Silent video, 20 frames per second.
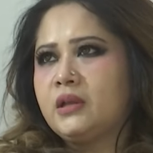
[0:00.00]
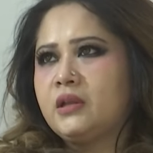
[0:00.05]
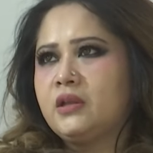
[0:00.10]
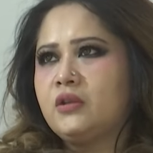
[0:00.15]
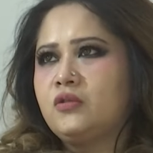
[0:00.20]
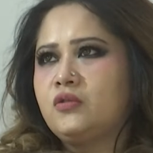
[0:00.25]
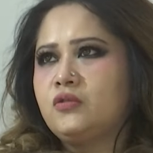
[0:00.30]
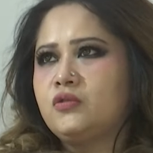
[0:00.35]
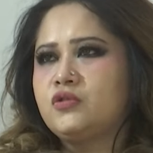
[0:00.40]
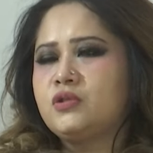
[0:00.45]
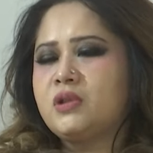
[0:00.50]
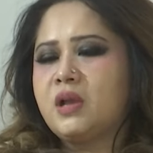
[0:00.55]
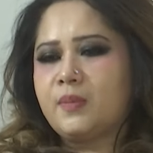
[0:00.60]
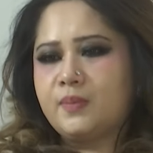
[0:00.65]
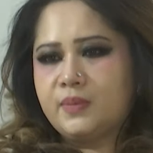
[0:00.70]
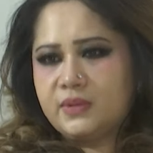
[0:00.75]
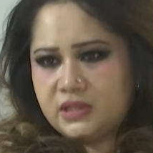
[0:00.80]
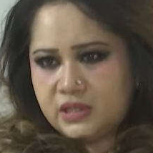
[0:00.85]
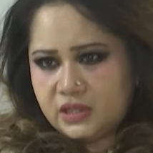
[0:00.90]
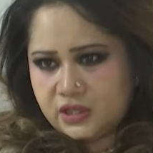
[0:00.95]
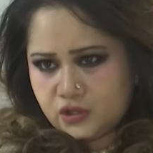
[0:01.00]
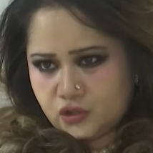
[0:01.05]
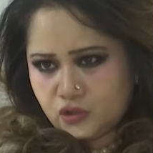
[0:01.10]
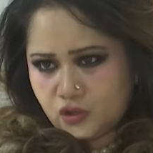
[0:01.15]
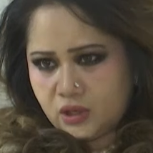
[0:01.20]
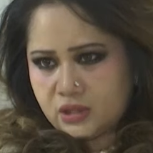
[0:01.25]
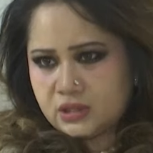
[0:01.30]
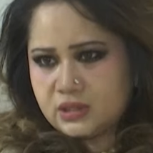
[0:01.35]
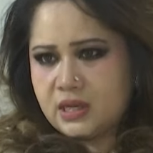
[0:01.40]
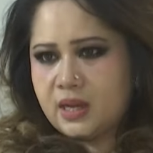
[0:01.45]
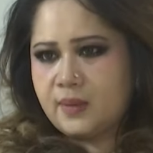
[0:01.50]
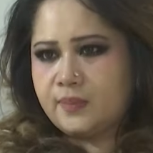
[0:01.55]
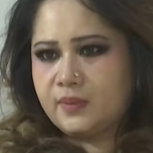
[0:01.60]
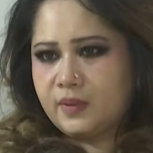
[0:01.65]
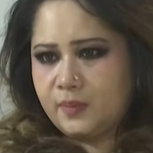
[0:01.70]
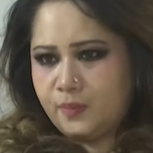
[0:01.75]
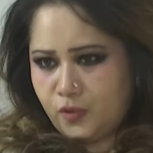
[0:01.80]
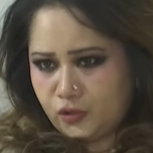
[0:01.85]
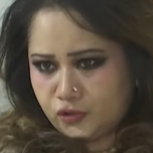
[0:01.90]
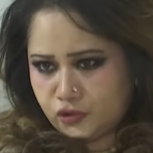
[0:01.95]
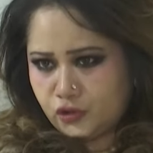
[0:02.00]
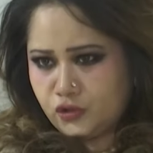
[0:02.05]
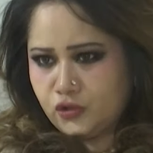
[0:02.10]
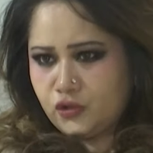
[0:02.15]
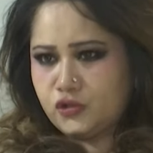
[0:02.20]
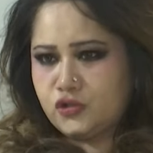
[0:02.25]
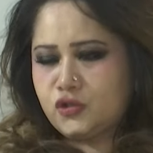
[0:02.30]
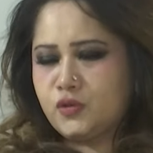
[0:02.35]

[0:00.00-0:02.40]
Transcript: কিন্তু যদি আপনি জিজ্ঞেস করেন যে আপনার পছন্দ